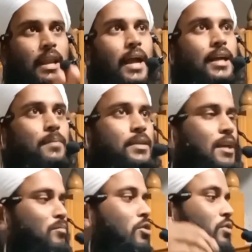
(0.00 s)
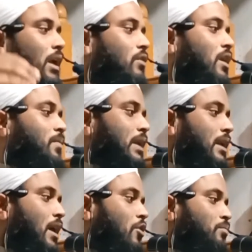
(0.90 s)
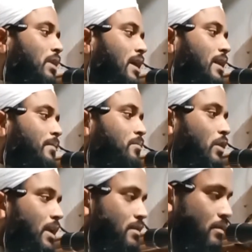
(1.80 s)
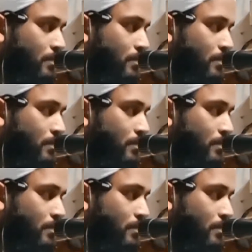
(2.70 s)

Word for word: তালাকের বিধান বর্ণনা করার পর আল্লাহ রব্বুল আলমিন বলেন